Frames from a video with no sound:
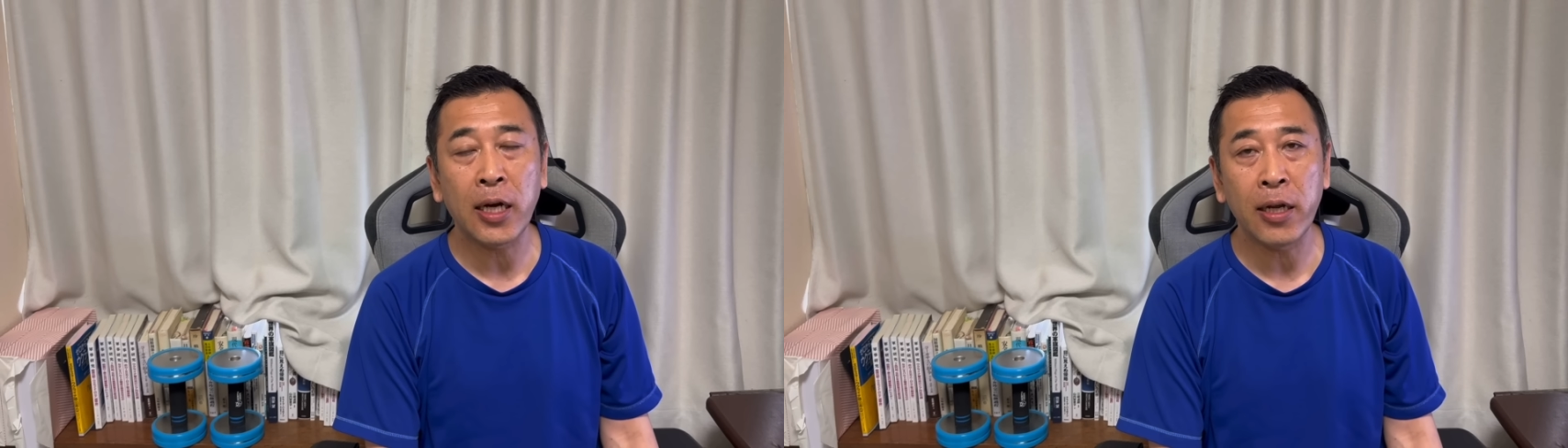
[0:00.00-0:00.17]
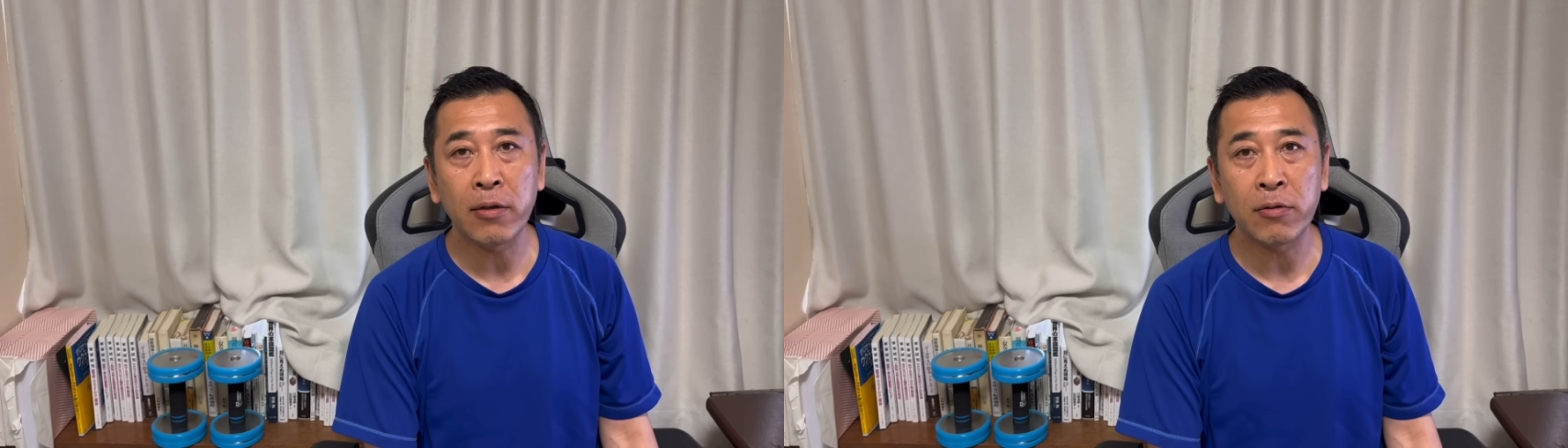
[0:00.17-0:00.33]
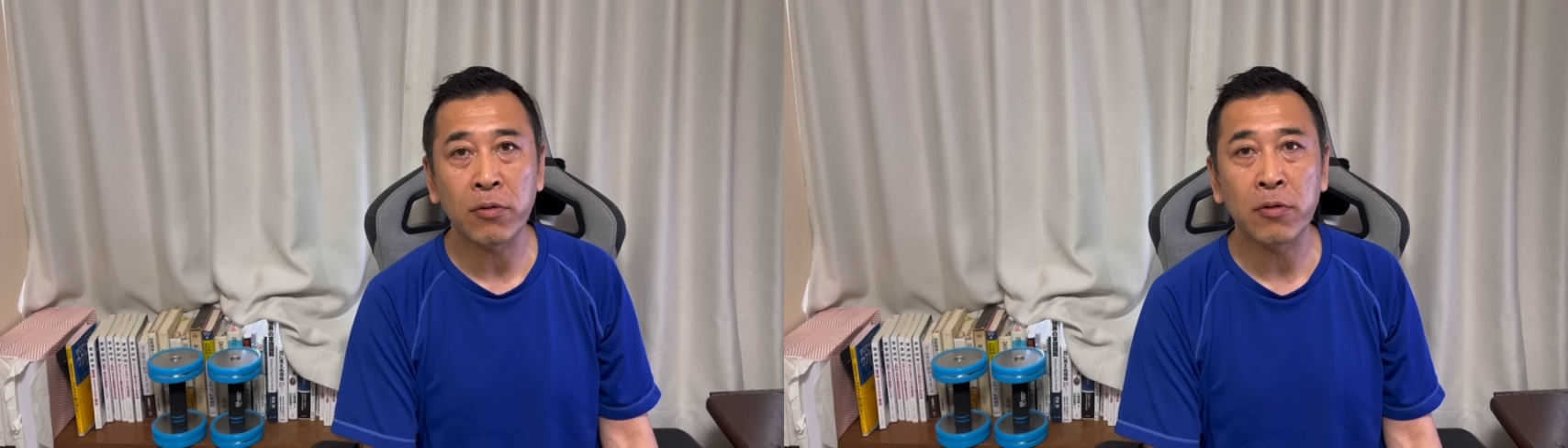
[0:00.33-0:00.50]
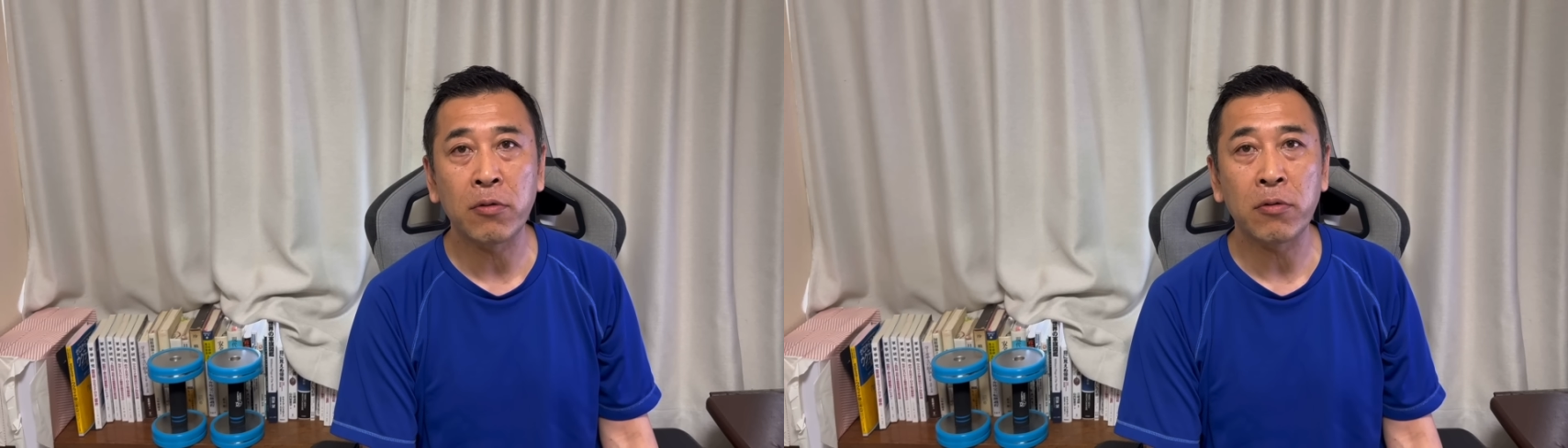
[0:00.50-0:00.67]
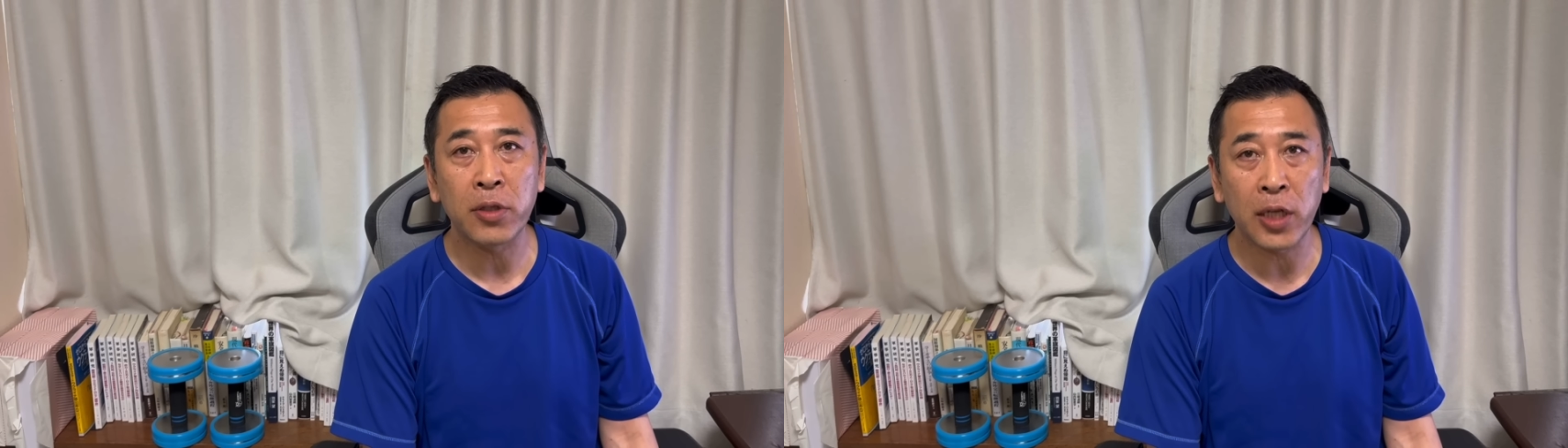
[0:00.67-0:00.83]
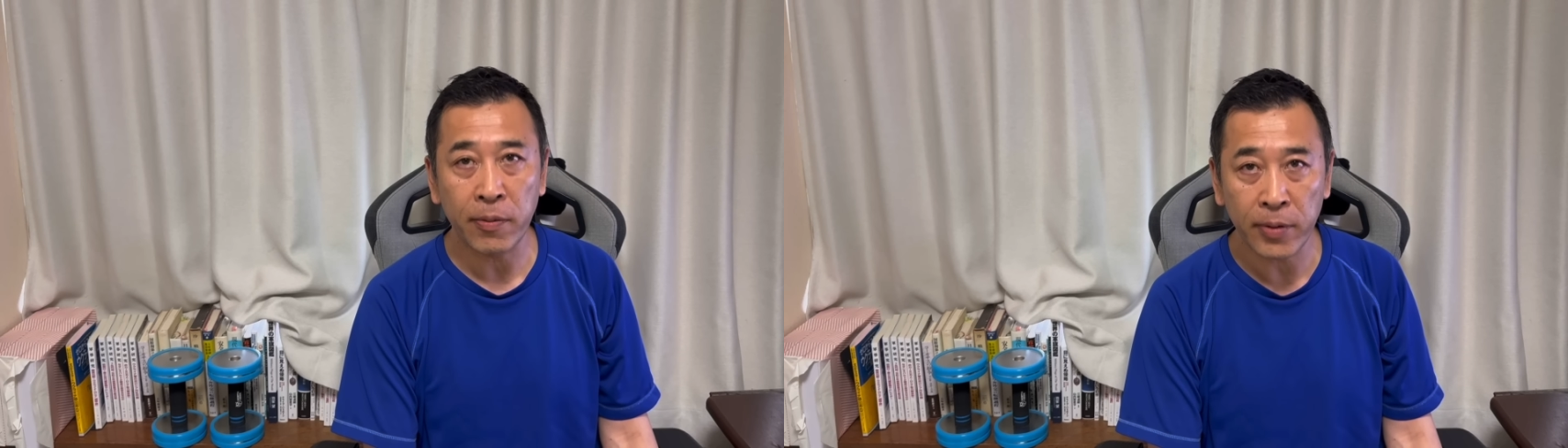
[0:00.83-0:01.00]
かれるということ
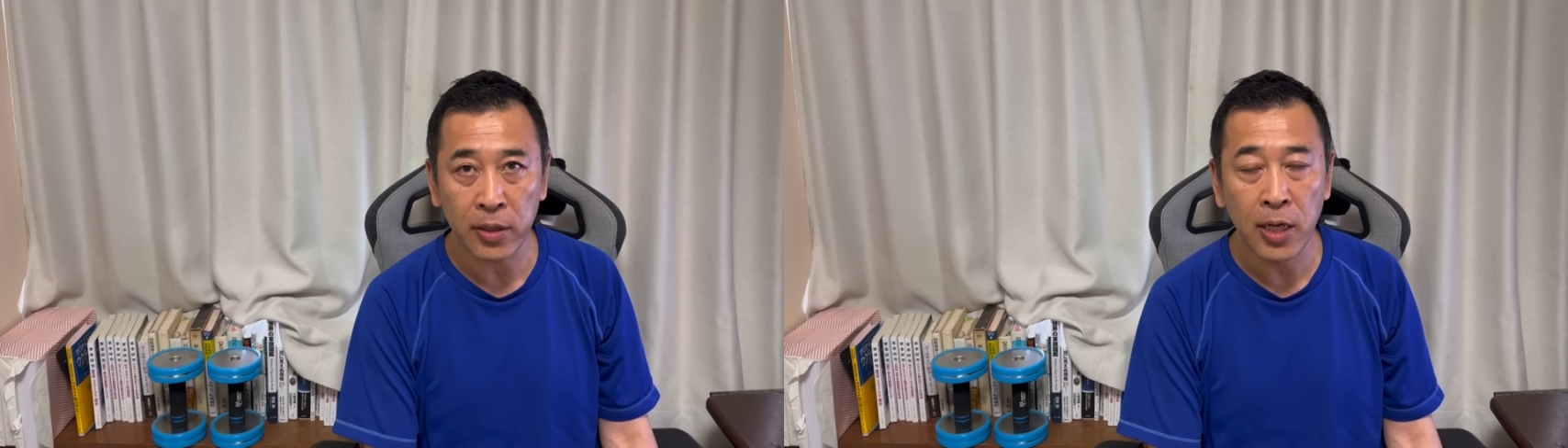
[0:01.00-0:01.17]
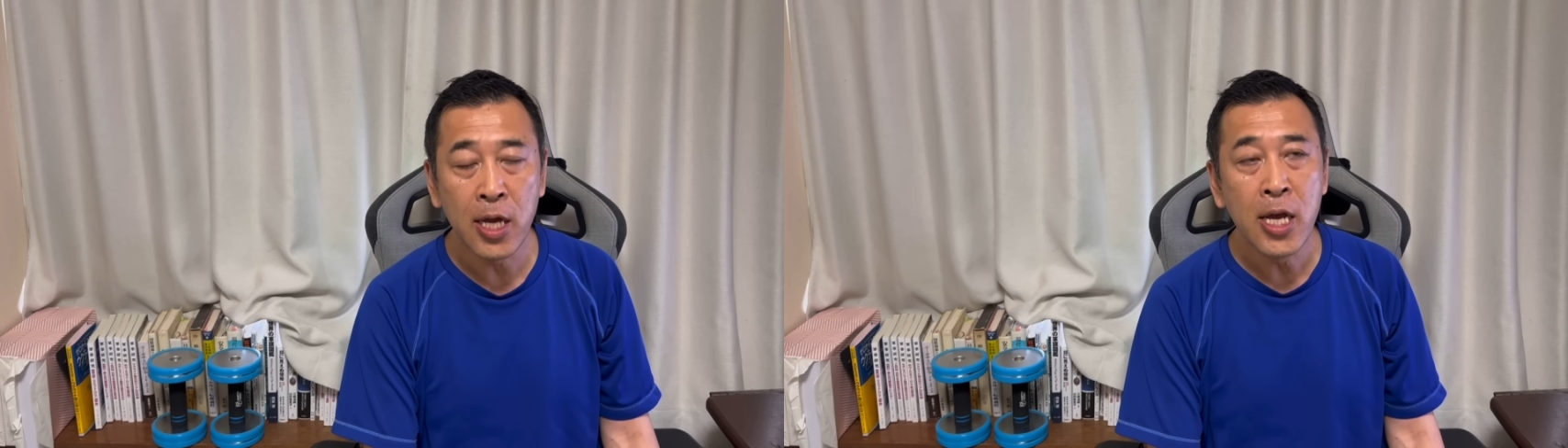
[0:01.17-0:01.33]
になります。